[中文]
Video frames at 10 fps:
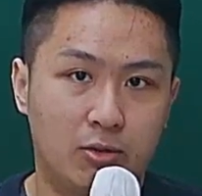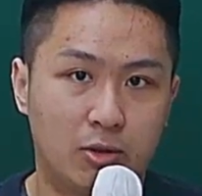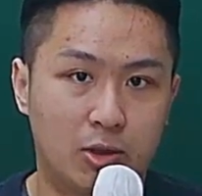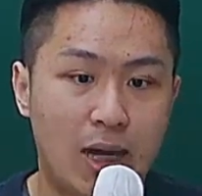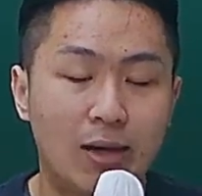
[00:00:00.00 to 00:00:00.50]

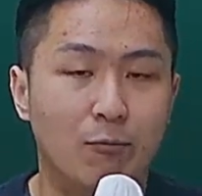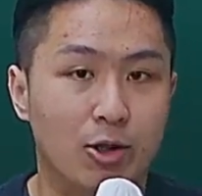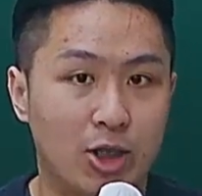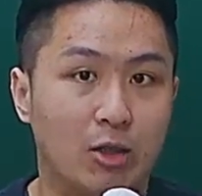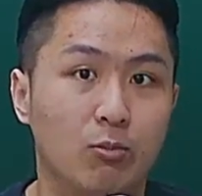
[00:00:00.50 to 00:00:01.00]
看文
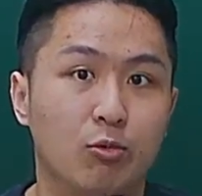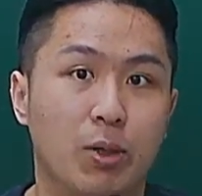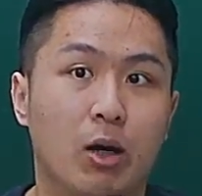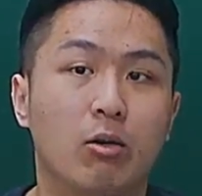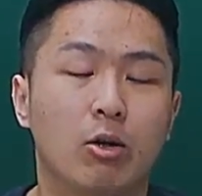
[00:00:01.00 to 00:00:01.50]
章的目
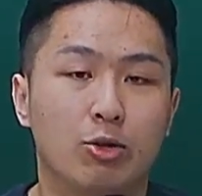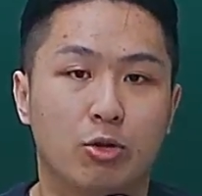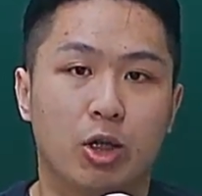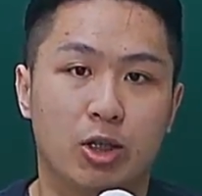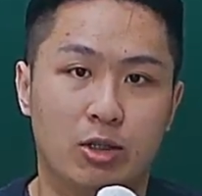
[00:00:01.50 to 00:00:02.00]
标就
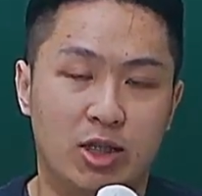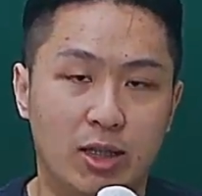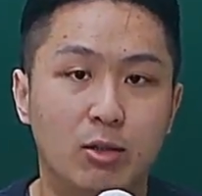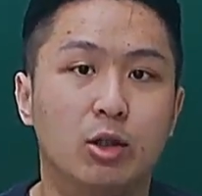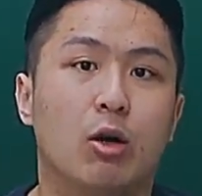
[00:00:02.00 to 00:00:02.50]
可以
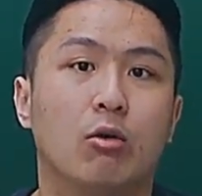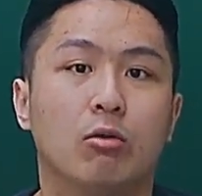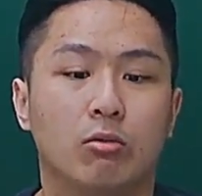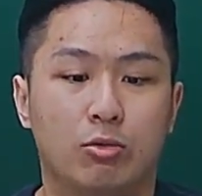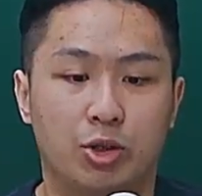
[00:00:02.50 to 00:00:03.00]
先从
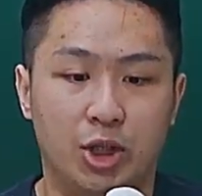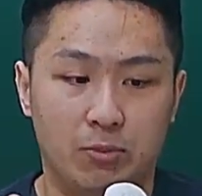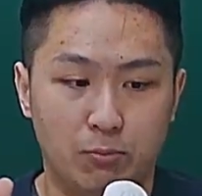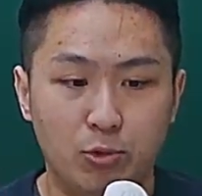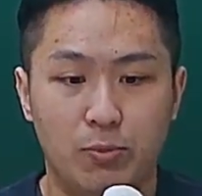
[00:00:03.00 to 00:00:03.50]
你
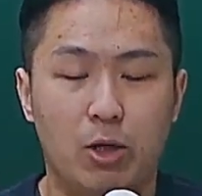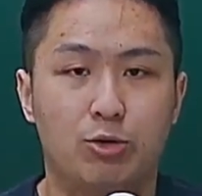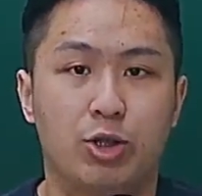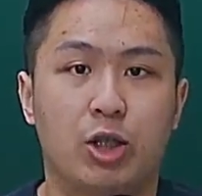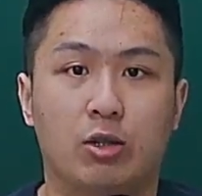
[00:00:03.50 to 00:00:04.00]
目标
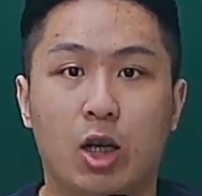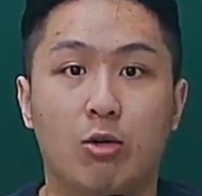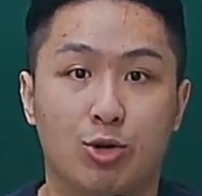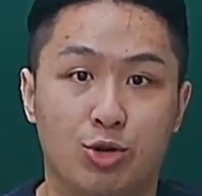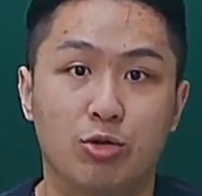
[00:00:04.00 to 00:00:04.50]
学校的老
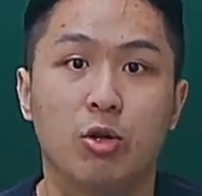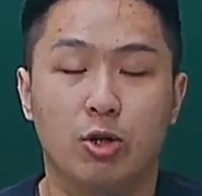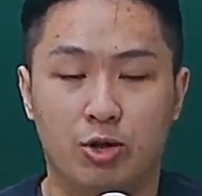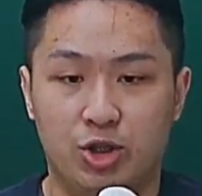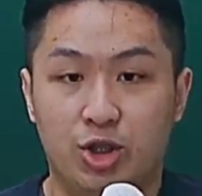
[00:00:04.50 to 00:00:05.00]
师，
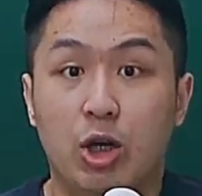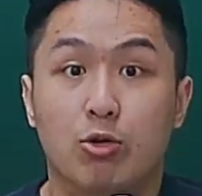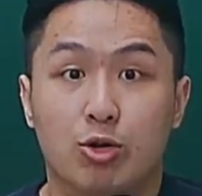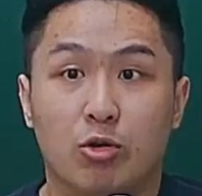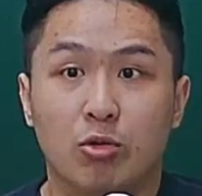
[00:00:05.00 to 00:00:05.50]
尤其是教
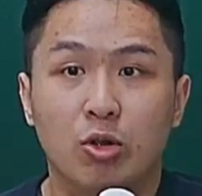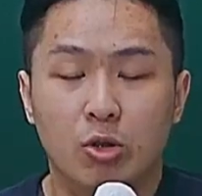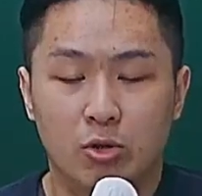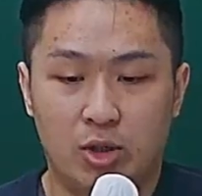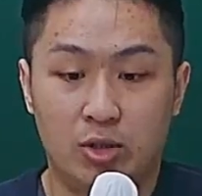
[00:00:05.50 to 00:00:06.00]
授
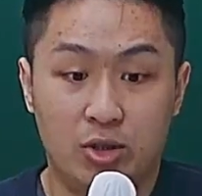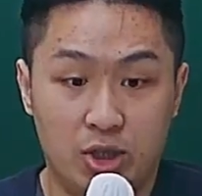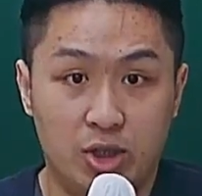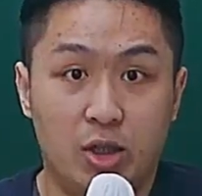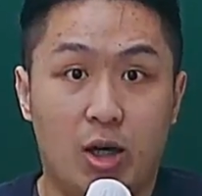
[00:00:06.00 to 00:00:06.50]
等
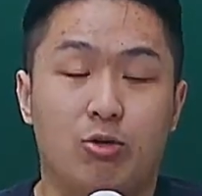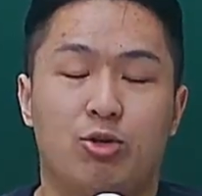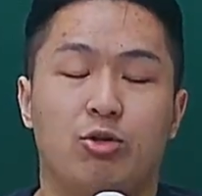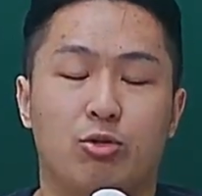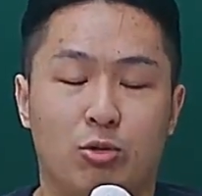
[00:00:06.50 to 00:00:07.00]
级的老
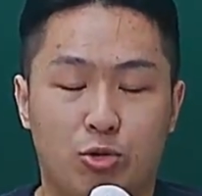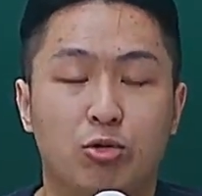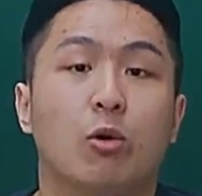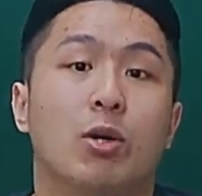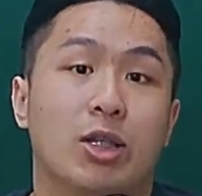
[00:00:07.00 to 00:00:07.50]
师所出
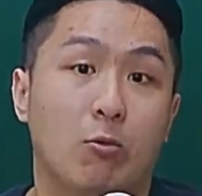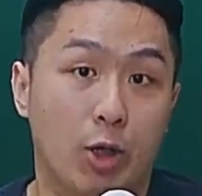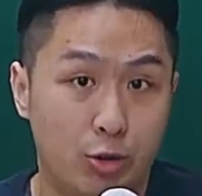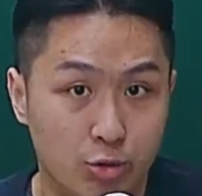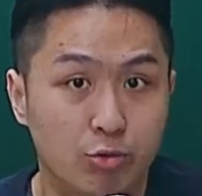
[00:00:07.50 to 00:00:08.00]
的文章
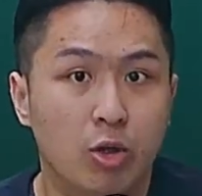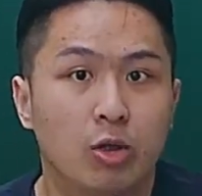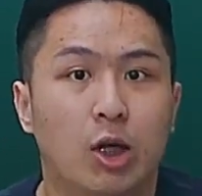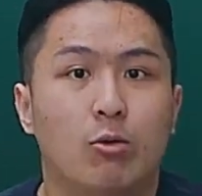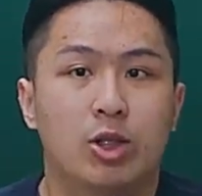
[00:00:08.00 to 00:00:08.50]
为主。
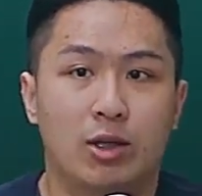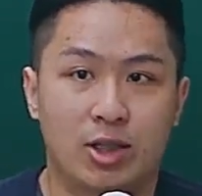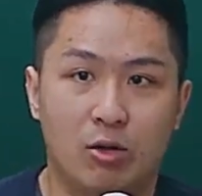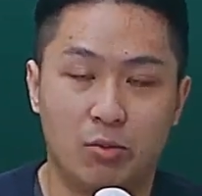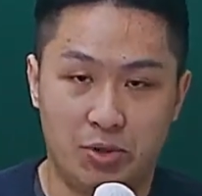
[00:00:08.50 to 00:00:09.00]
那我想这
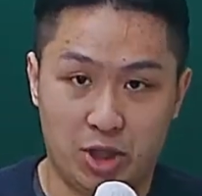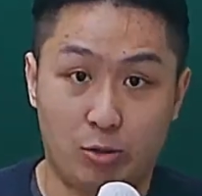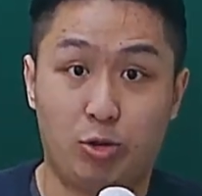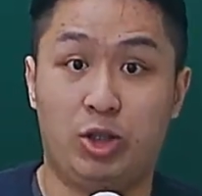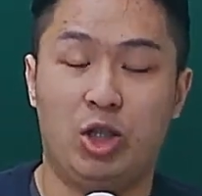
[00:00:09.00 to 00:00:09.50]
样会比较
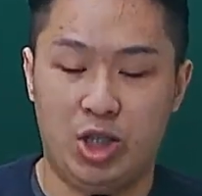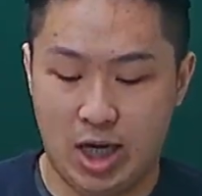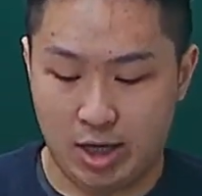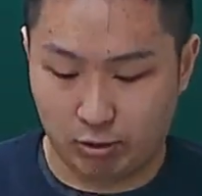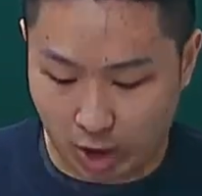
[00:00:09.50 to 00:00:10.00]
对症
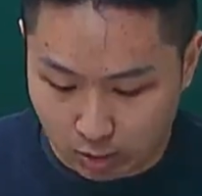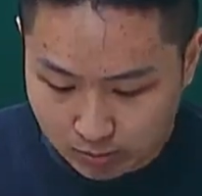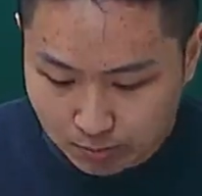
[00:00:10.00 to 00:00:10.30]
下药到。